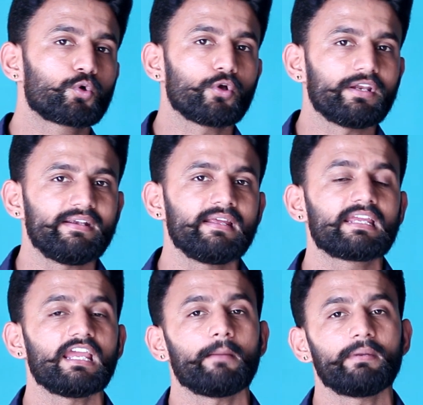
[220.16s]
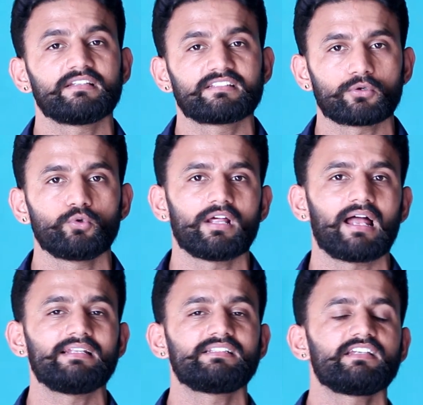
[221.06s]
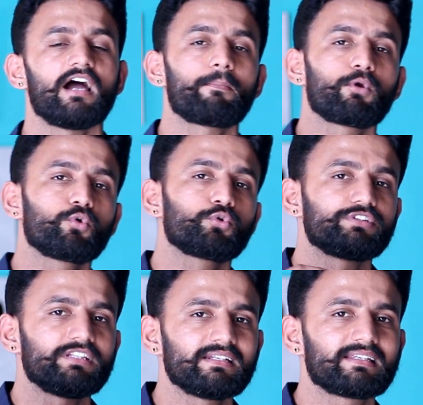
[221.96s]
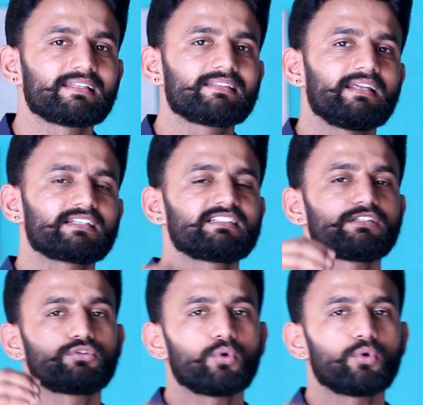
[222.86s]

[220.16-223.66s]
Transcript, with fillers: को रीडिंग की हैबिट जरूर डालनी चाहिए आप लोगों को दिन के अंदर एक से